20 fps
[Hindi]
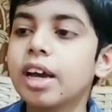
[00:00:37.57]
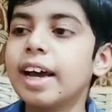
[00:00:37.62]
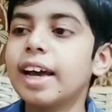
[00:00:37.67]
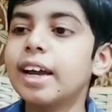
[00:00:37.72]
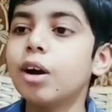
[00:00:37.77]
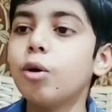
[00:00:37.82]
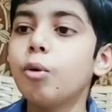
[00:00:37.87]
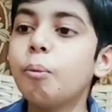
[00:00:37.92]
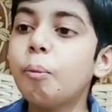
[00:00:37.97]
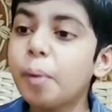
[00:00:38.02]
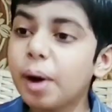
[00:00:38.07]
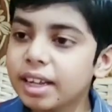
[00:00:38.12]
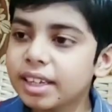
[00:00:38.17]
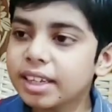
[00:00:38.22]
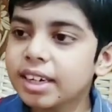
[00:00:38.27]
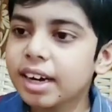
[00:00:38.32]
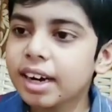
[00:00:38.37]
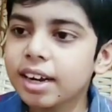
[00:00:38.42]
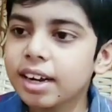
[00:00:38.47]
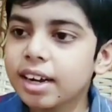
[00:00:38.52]
तो कह रहा हूँ
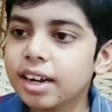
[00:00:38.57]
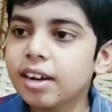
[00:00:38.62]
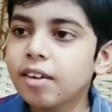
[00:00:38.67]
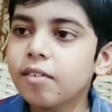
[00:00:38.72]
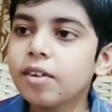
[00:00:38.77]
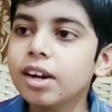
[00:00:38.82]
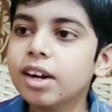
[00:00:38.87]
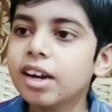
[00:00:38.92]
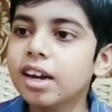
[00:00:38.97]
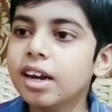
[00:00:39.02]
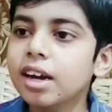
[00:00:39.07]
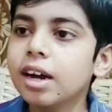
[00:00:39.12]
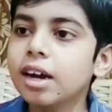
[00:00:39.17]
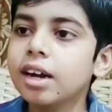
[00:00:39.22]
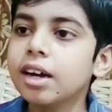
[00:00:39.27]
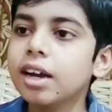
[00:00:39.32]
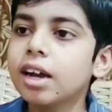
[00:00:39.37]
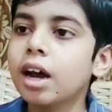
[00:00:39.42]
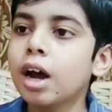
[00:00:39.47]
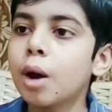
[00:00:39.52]
बंद कर लिया वरना
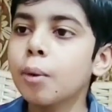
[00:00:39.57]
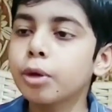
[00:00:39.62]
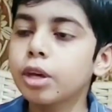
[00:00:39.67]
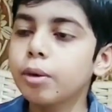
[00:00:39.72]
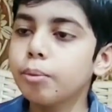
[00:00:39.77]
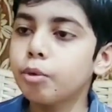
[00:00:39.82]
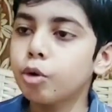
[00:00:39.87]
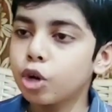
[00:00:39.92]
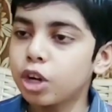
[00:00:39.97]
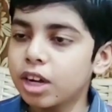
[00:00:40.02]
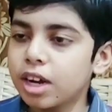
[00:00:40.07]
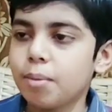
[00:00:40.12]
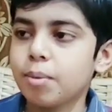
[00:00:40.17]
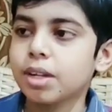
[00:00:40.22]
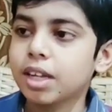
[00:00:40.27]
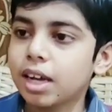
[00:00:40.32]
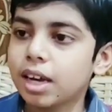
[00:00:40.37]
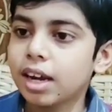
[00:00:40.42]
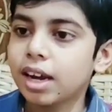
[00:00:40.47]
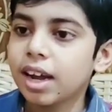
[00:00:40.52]
अगर आपकी बॉडी का
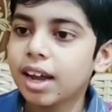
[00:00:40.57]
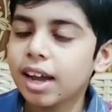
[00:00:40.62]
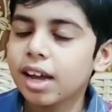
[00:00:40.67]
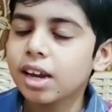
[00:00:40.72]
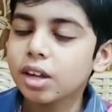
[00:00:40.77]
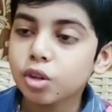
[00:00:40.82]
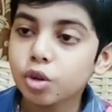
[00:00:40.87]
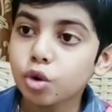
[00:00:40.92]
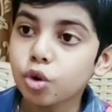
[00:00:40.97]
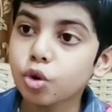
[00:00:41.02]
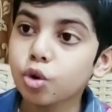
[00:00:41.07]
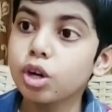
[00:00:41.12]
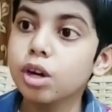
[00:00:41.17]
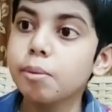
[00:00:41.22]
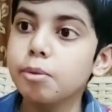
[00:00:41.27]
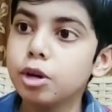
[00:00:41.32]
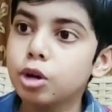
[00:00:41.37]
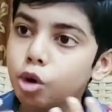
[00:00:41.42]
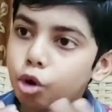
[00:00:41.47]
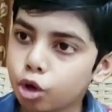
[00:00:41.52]
पता लग गया ना तो लोगों
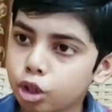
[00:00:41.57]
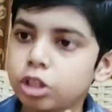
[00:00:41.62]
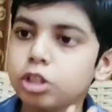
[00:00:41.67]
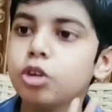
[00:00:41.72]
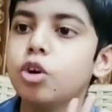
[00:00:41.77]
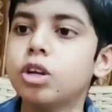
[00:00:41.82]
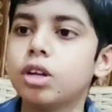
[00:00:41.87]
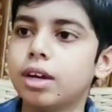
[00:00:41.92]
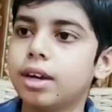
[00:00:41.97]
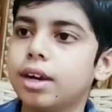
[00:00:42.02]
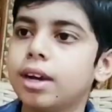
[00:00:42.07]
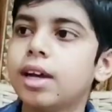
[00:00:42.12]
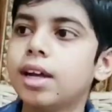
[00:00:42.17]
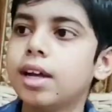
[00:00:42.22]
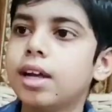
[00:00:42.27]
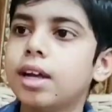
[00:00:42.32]
ने बेहोश ही हो जाना